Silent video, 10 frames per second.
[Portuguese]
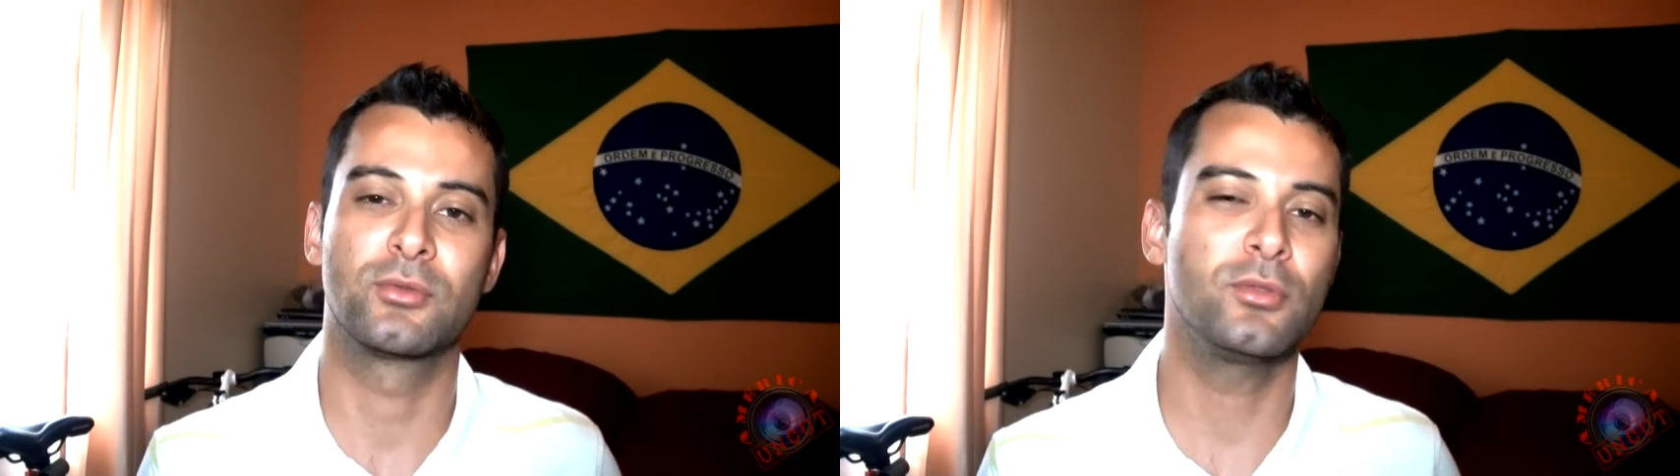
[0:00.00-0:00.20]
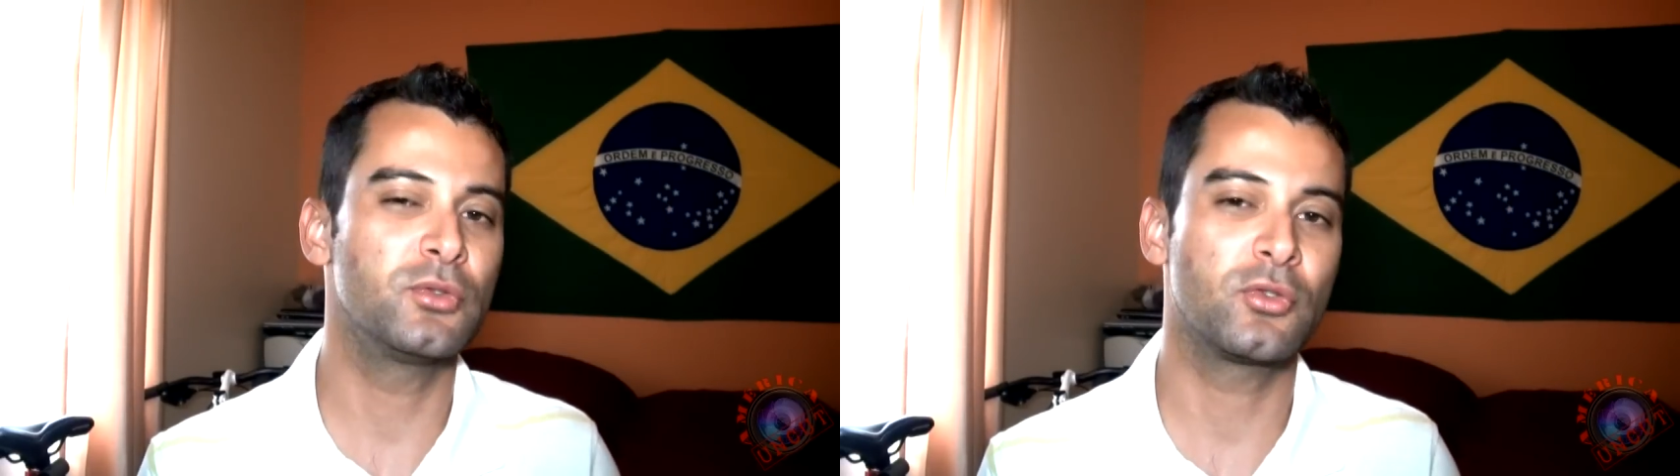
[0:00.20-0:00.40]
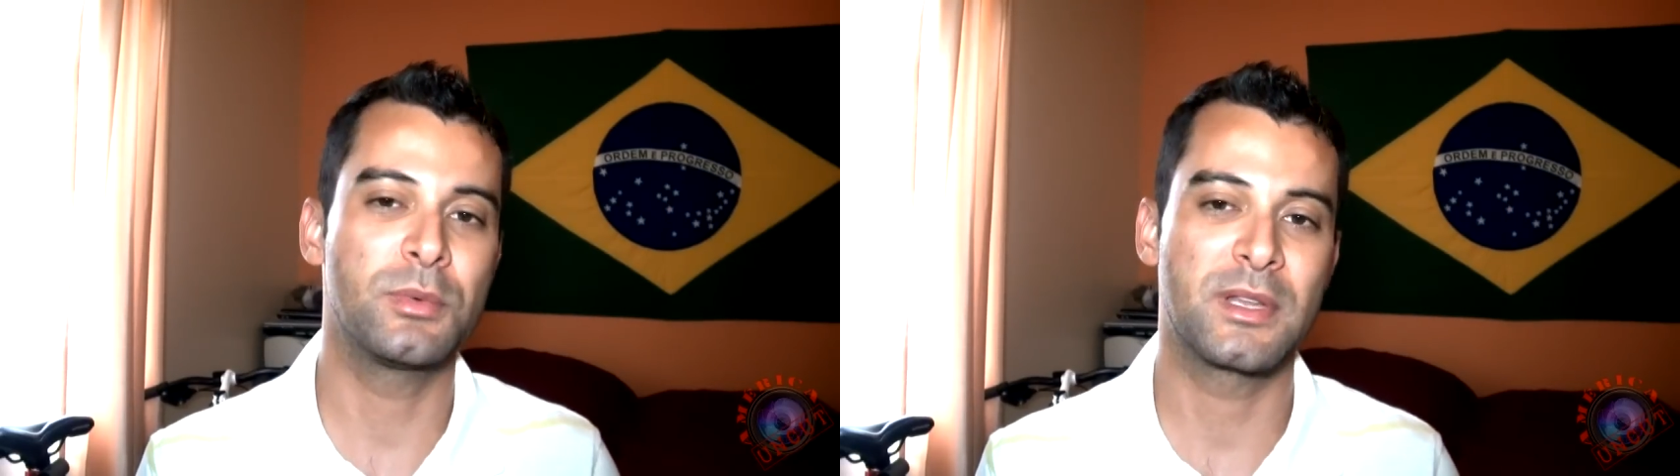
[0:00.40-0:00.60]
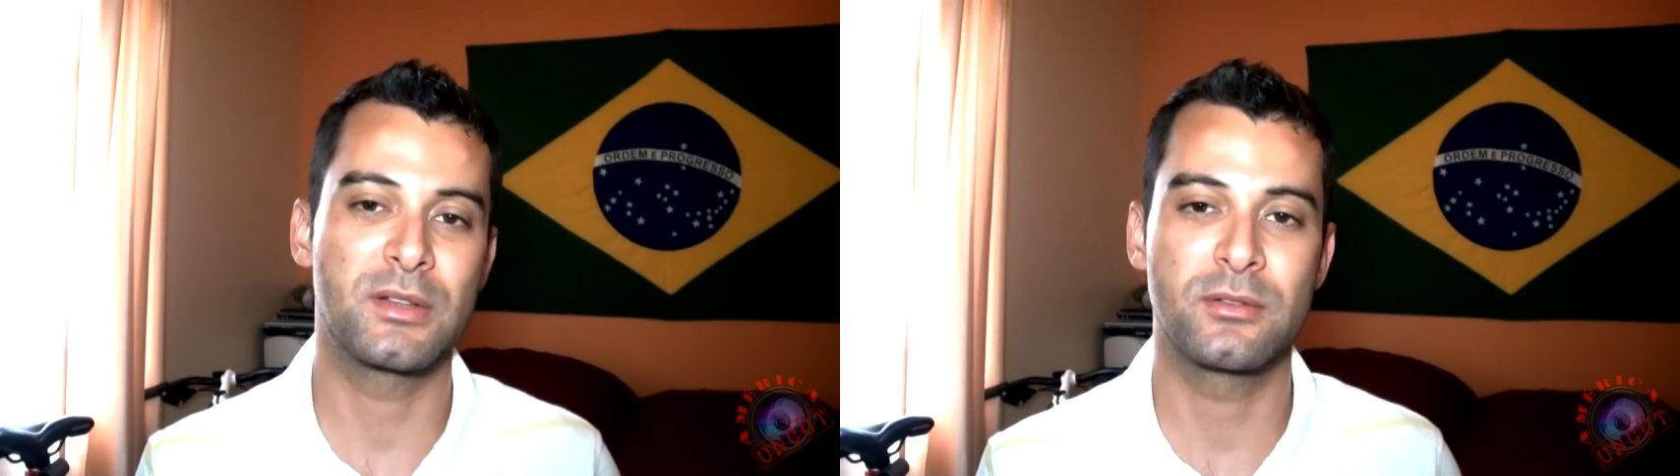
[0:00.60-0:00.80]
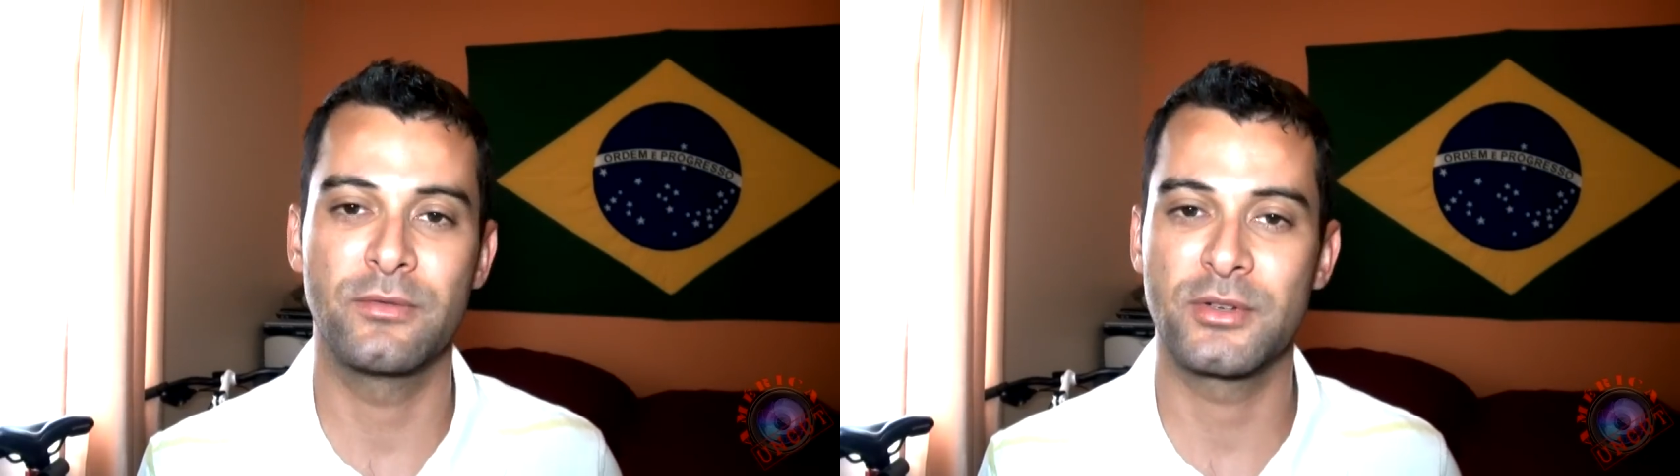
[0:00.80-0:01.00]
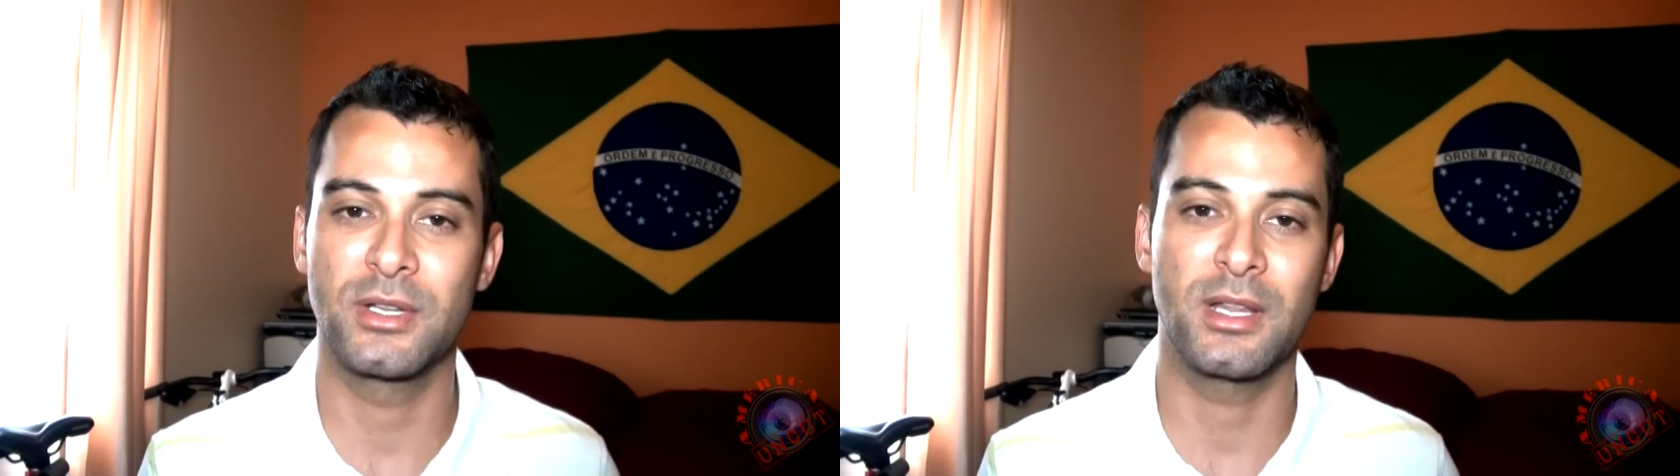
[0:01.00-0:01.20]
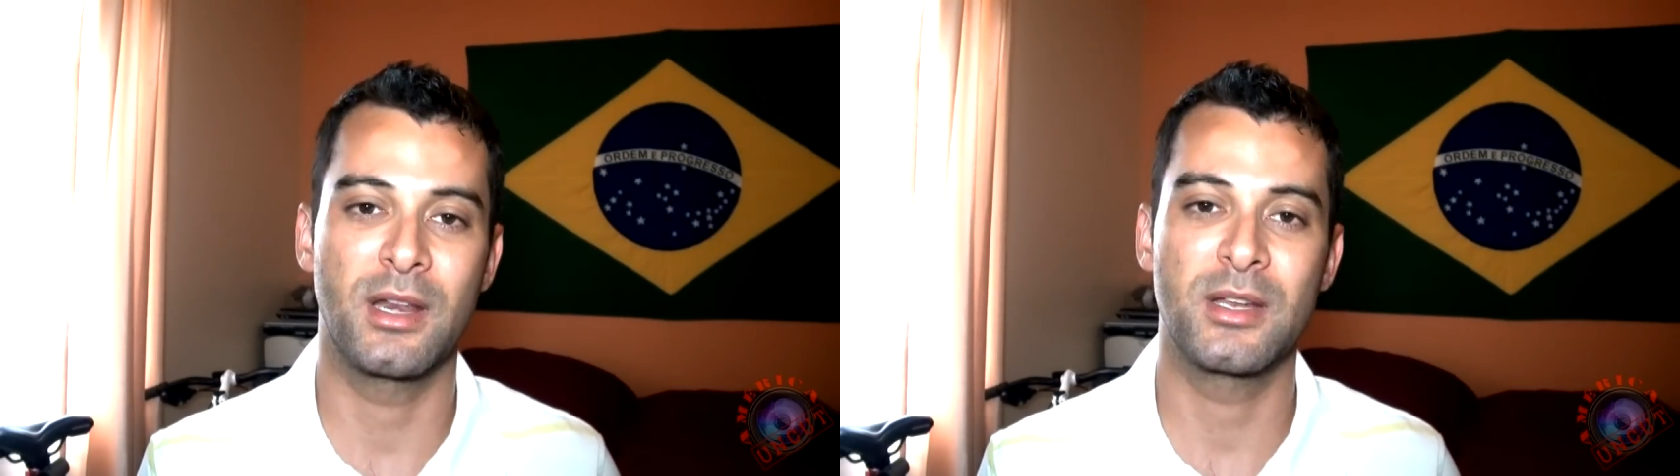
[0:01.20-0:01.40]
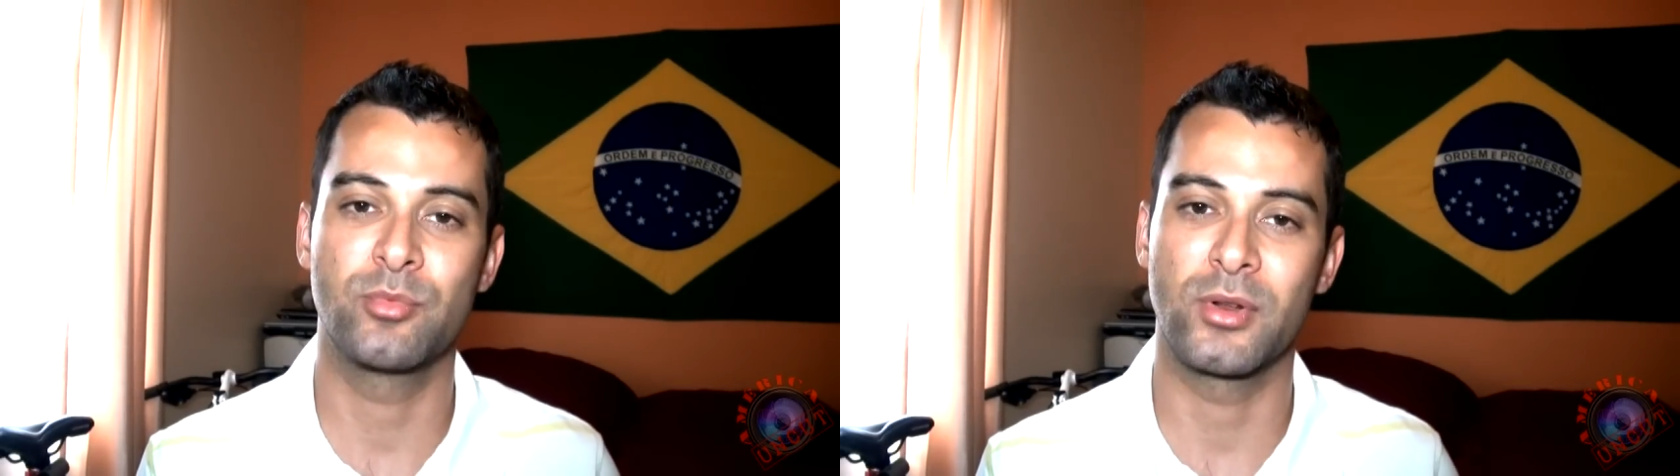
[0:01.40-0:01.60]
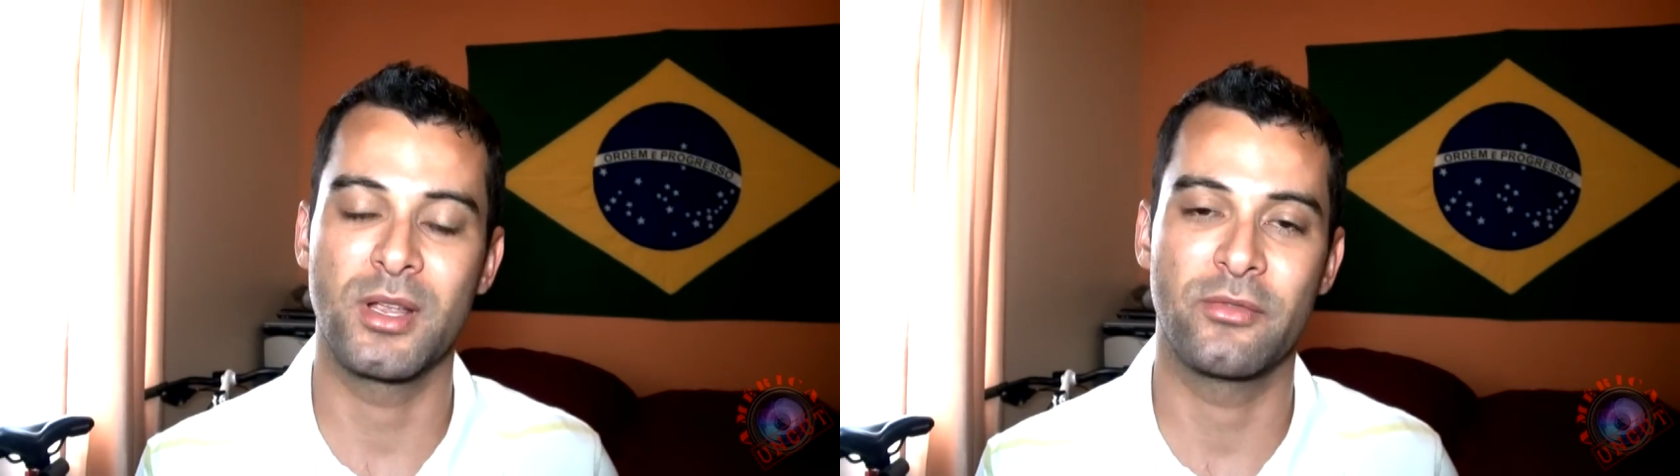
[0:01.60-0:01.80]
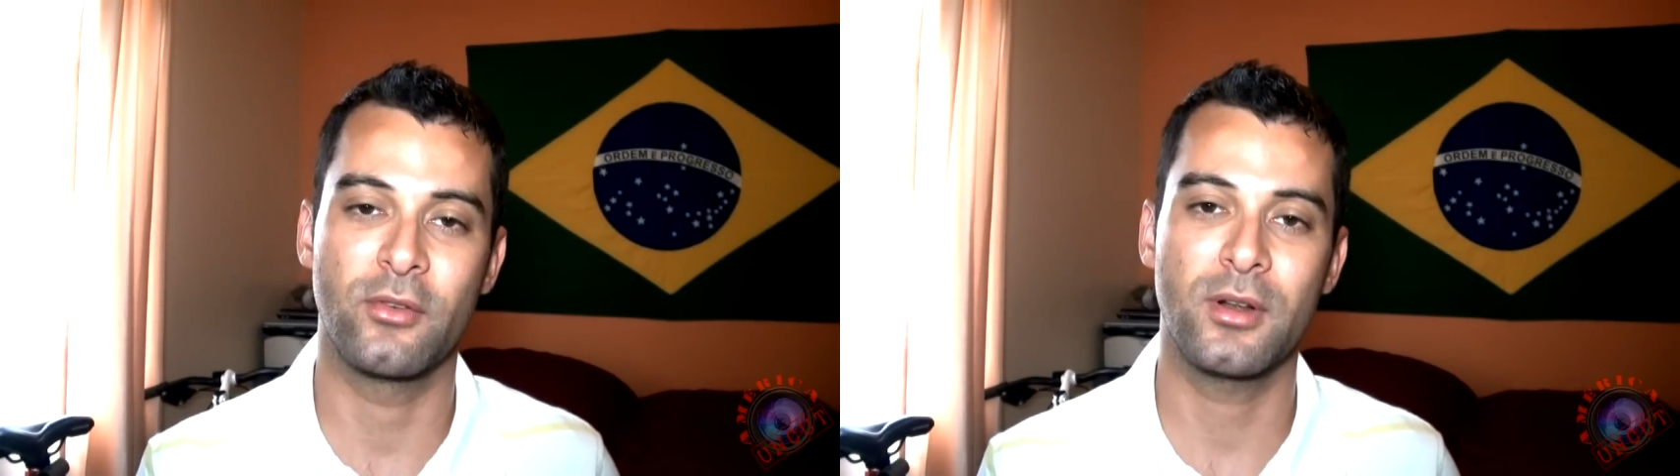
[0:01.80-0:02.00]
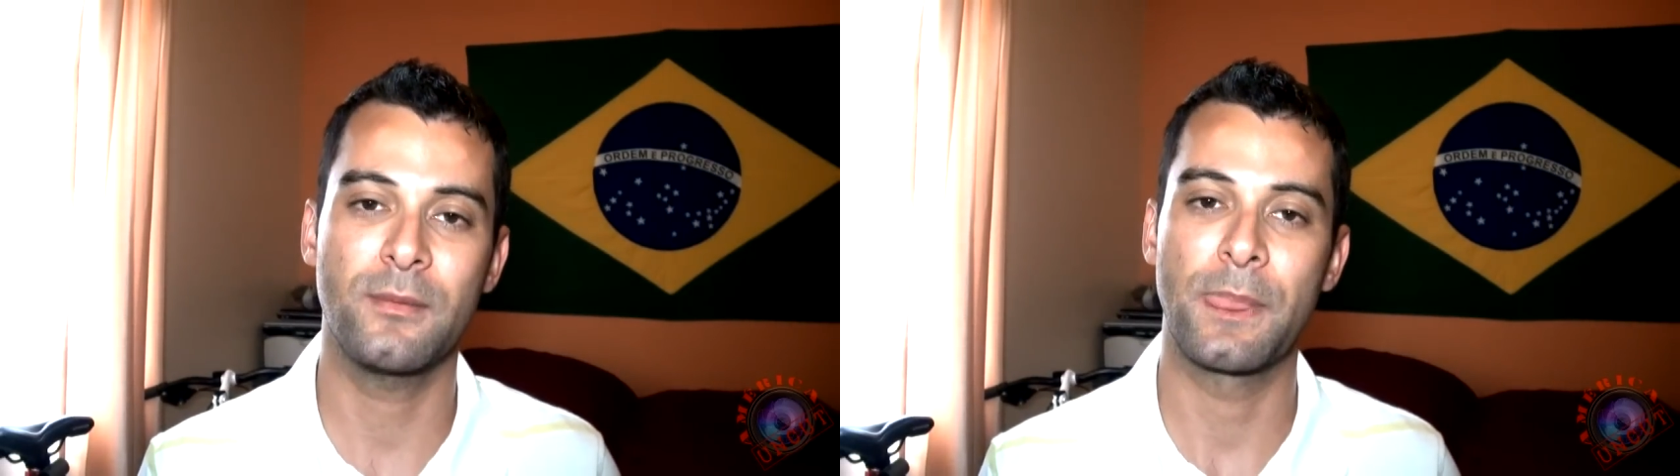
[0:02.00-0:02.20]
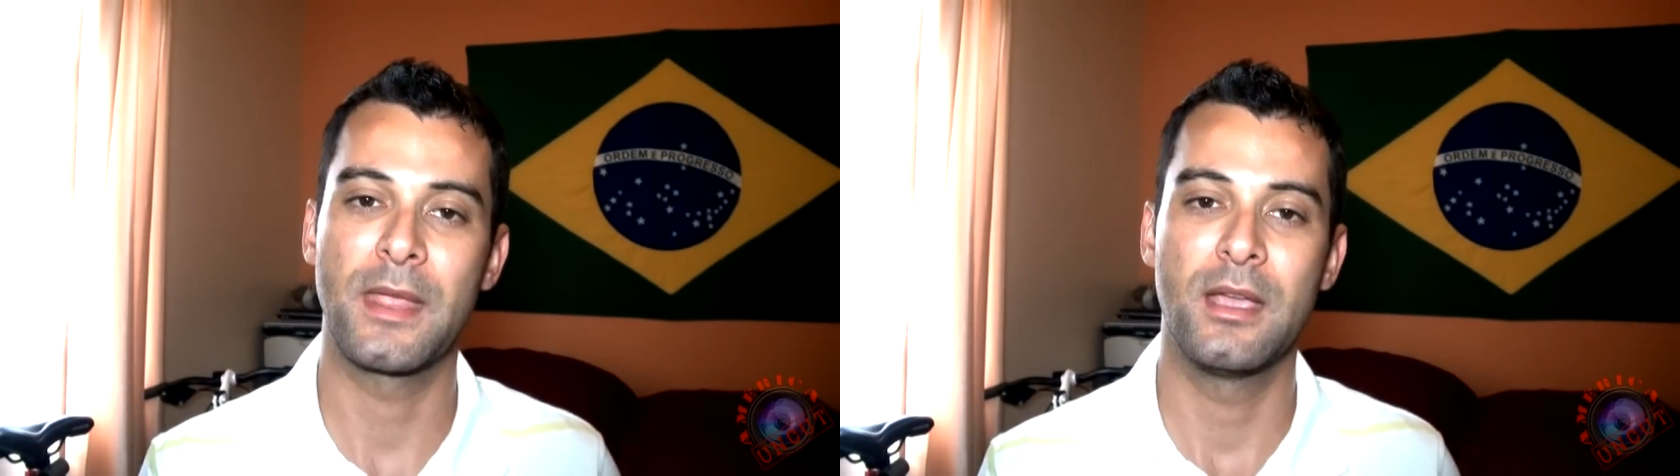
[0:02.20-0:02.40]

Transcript: todos os comentários que eu vejo na internet por aí fora,